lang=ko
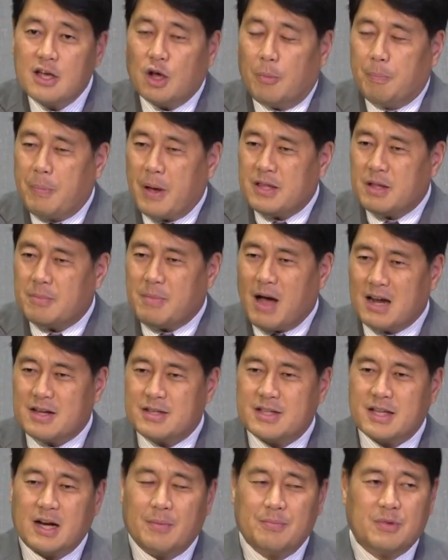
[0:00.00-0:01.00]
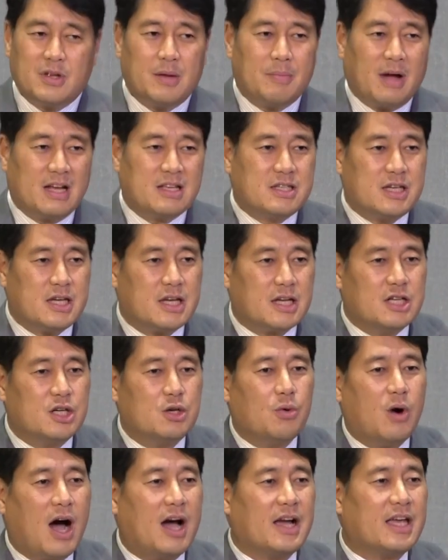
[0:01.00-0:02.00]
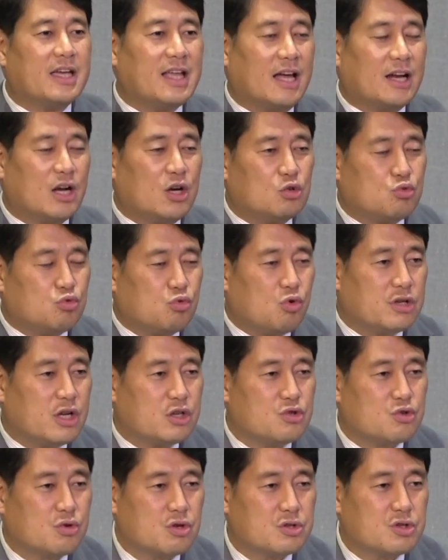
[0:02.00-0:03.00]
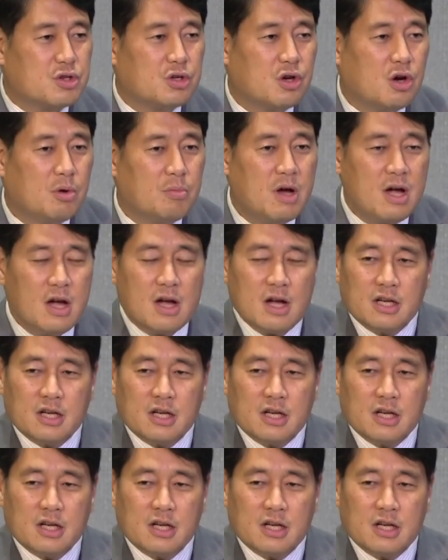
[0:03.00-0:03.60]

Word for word: 옆에 있는 많은 사람들이 마치 그 왕이 나라를 구원해 줄 것처럼